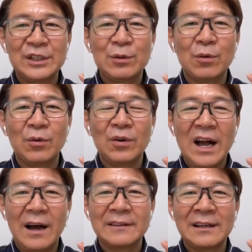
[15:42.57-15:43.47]
考
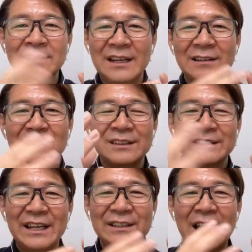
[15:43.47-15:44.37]
がだんだん
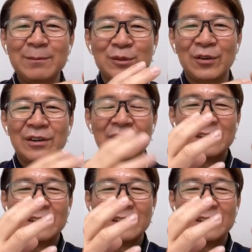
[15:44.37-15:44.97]
J タイプの